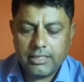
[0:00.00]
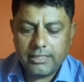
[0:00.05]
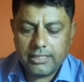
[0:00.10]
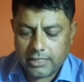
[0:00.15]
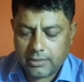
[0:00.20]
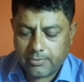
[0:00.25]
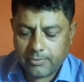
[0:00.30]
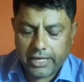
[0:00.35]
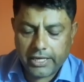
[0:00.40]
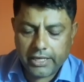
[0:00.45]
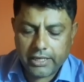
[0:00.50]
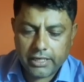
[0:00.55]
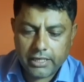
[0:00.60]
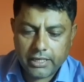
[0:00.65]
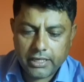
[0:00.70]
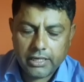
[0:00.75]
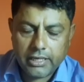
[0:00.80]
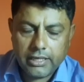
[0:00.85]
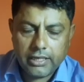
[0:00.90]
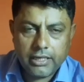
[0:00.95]
जिसमें
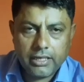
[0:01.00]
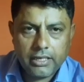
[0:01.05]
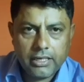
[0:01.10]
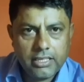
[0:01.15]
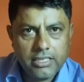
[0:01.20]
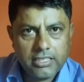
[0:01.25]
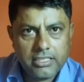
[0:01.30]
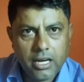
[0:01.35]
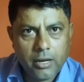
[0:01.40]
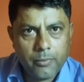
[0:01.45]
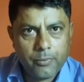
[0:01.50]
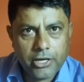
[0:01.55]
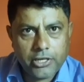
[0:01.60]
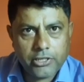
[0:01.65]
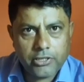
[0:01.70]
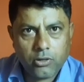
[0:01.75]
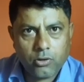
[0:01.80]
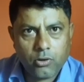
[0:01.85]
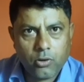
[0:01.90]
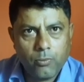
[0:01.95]
इस
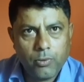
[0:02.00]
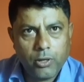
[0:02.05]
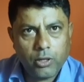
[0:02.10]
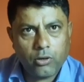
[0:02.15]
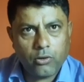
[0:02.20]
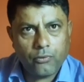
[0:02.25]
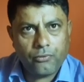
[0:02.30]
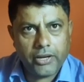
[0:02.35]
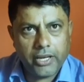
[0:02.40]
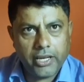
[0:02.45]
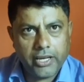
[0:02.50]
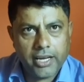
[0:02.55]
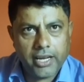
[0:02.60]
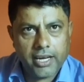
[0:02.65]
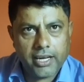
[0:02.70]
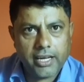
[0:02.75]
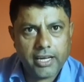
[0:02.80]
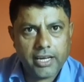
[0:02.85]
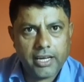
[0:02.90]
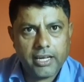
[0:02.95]
ऑपरेशन को बिल्कुल फ्री
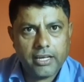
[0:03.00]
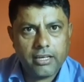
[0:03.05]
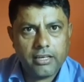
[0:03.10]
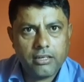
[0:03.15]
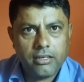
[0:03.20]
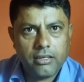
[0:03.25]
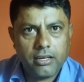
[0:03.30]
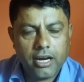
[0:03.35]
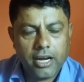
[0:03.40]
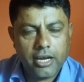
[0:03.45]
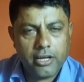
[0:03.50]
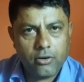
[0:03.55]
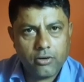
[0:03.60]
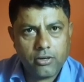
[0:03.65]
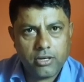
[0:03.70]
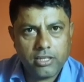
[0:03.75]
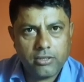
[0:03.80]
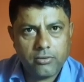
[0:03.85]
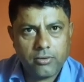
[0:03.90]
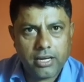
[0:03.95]
किया गया है आई
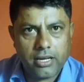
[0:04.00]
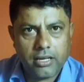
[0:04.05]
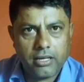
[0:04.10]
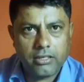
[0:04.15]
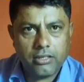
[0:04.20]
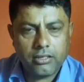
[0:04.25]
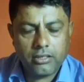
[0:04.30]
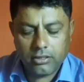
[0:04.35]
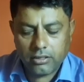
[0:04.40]
रोटरी द्वारा